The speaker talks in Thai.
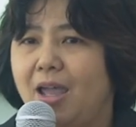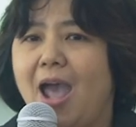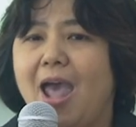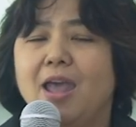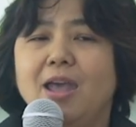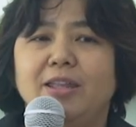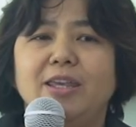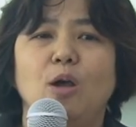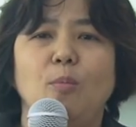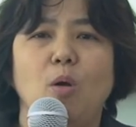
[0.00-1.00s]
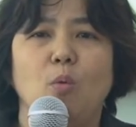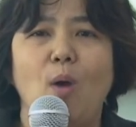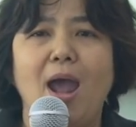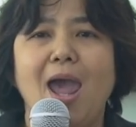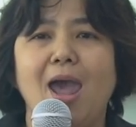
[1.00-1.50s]
นะคะที่เขาบอก
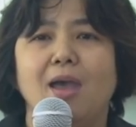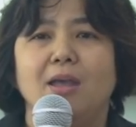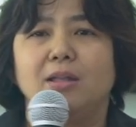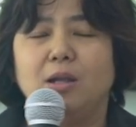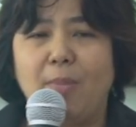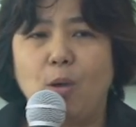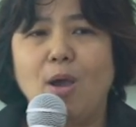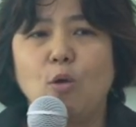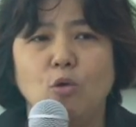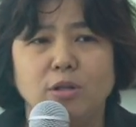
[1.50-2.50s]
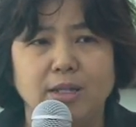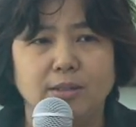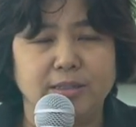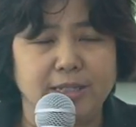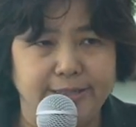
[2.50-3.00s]
ว่าถึงแม้ว่าคน
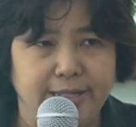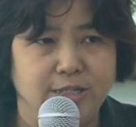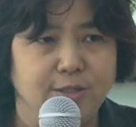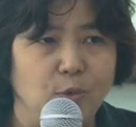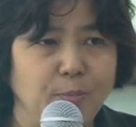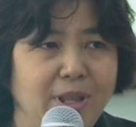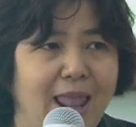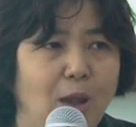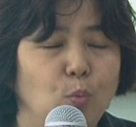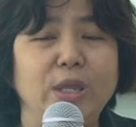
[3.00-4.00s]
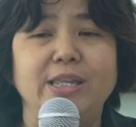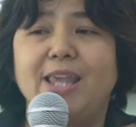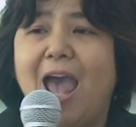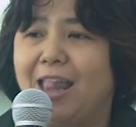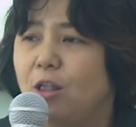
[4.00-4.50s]
จะเสียชีวิตไปแล้ววิญ
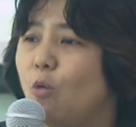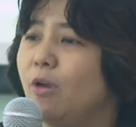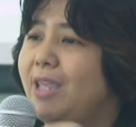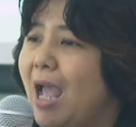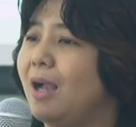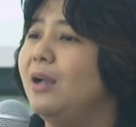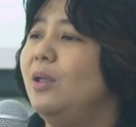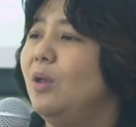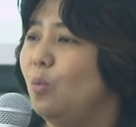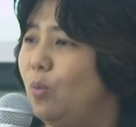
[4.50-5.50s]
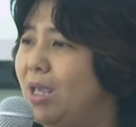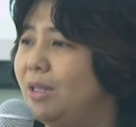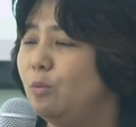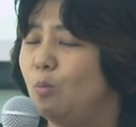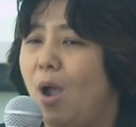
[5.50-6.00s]
ญาณเขาก็ยังเวียน
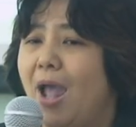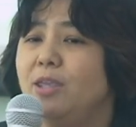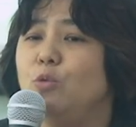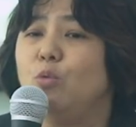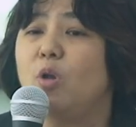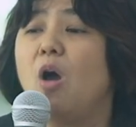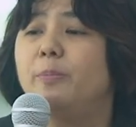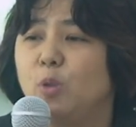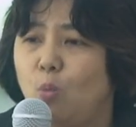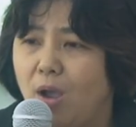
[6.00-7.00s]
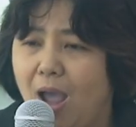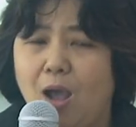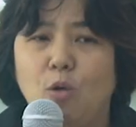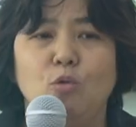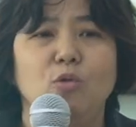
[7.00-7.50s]
ว่ายอยู่รอบตัว
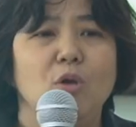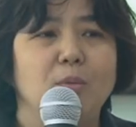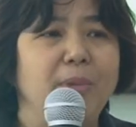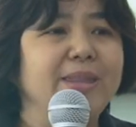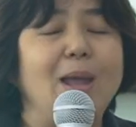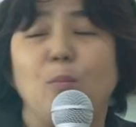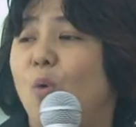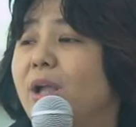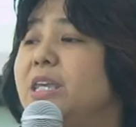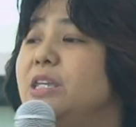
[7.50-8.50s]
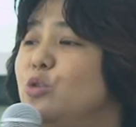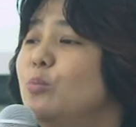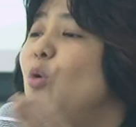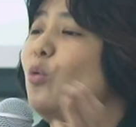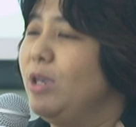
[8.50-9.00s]
เขาไม่ต่ำกว่ากี่ชั่ว
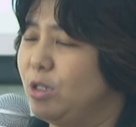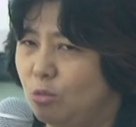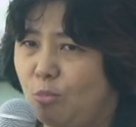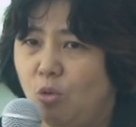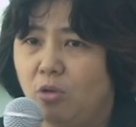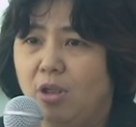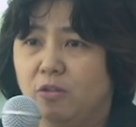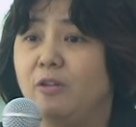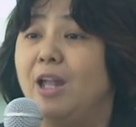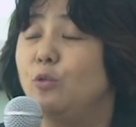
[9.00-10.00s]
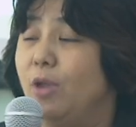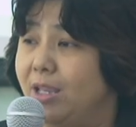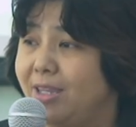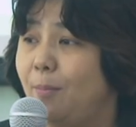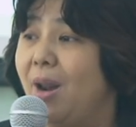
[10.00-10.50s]
โมงตอนนั้นตัวเอง
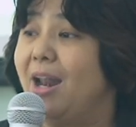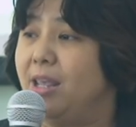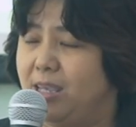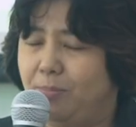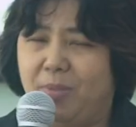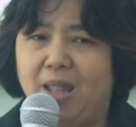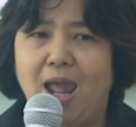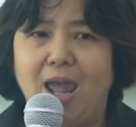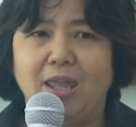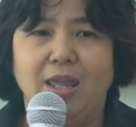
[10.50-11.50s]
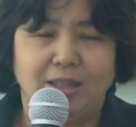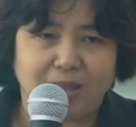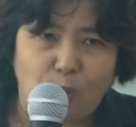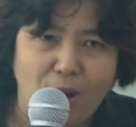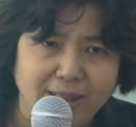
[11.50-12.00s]
จำรายละเอียดไม่ได้
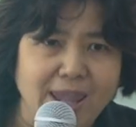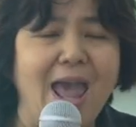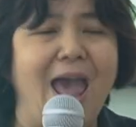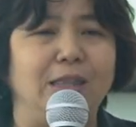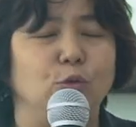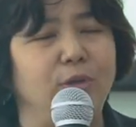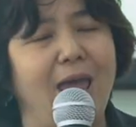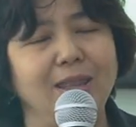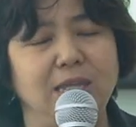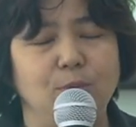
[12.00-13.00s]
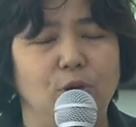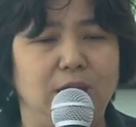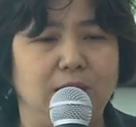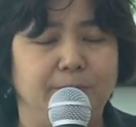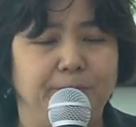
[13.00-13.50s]
แต่ว่าได้อ่านตรงหน้านี้พอ
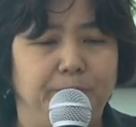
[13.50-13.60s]
ดี